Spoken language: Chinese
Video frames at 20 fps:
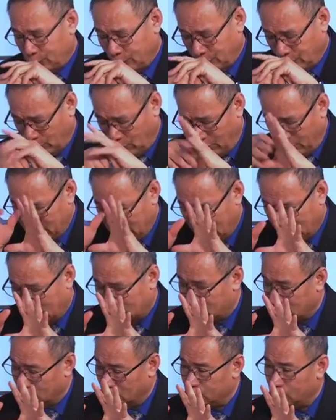我们现在
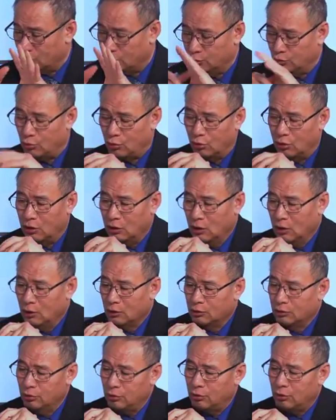只能说
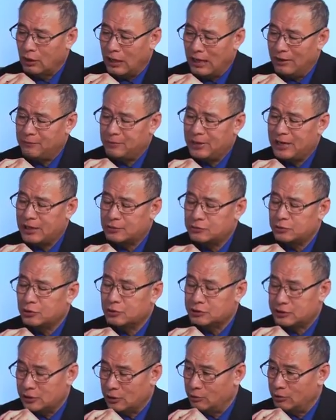如果 FBI 最后
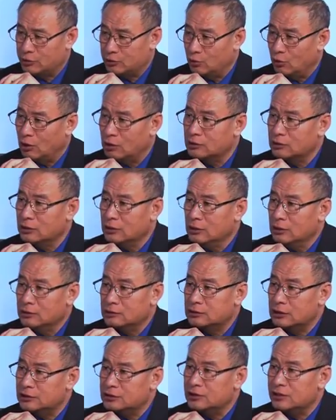结论说
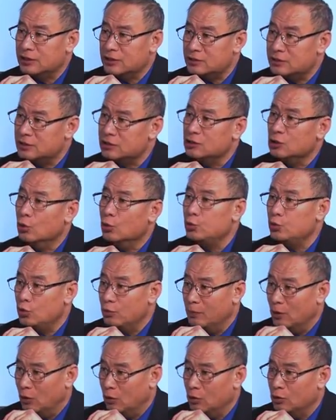这是一起有预
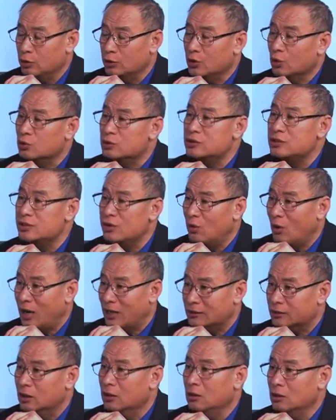谋、有计划
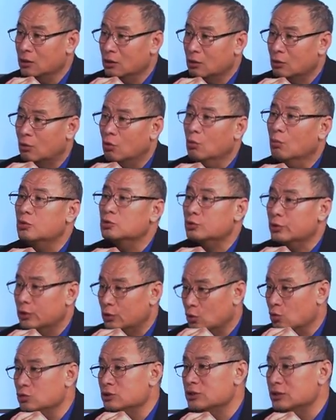的恐怖主义
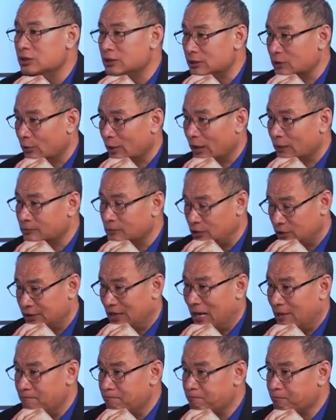攻击事
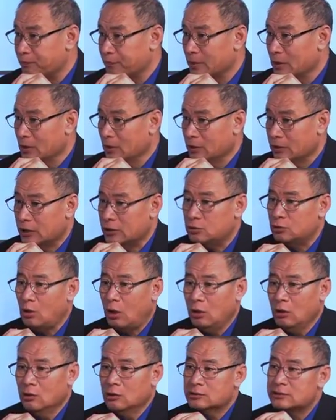件，也就是
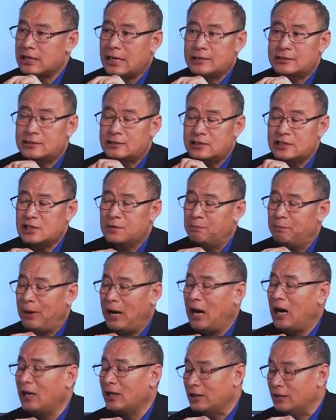说，在继
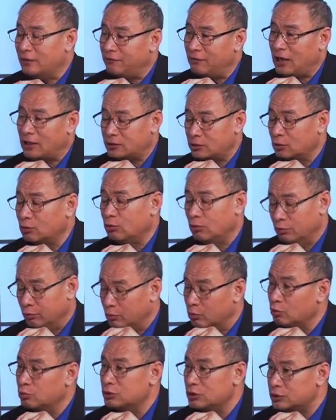巴黎发生恐怖
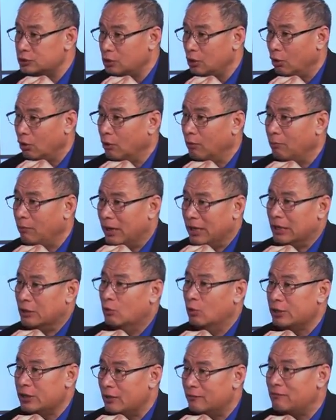攻击之后，美
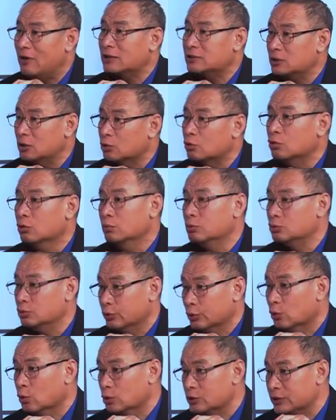国也发生了恐怖主义
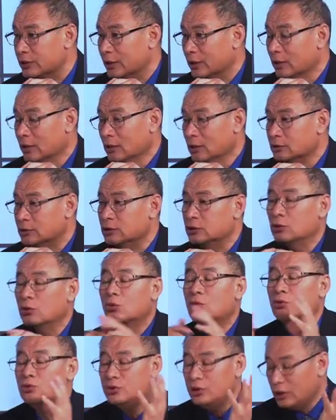攻击，只是
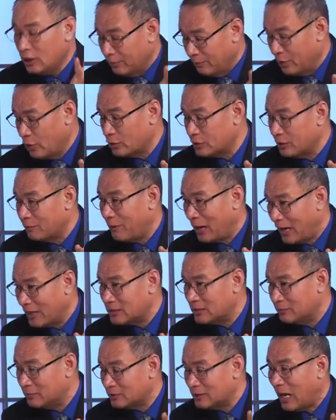攻击的没有像巴黎
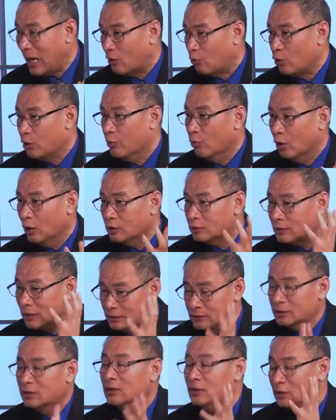这么大规模，但
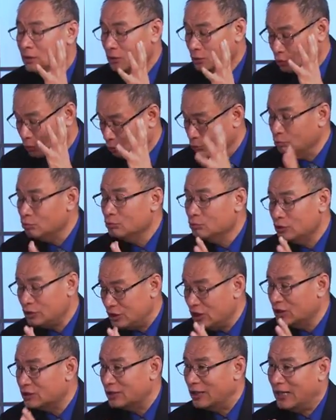是。从
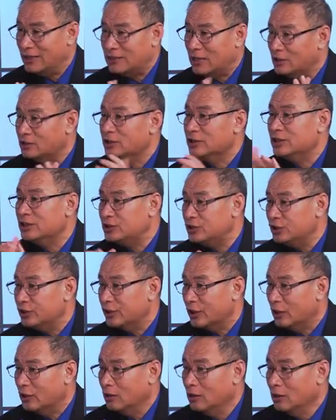性质来讲是一致
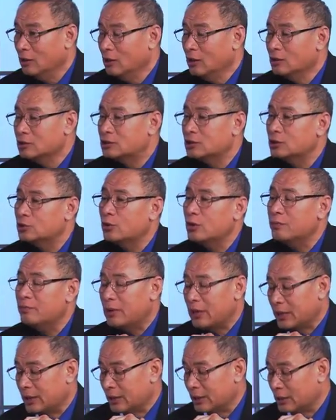的，这对
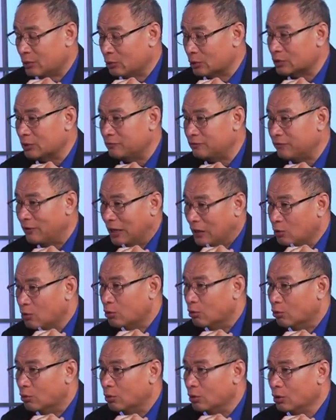美国的反
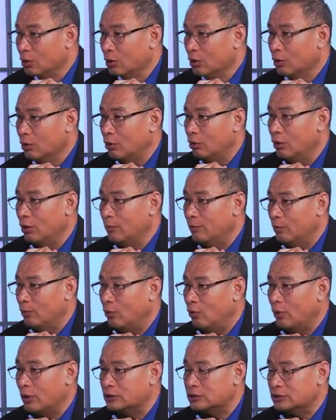恐会不
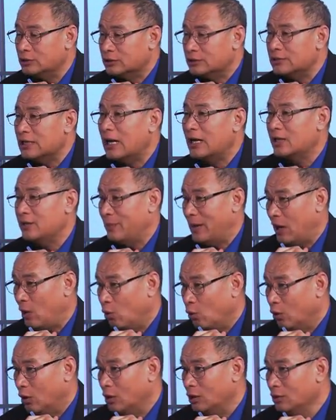会是加了一把火？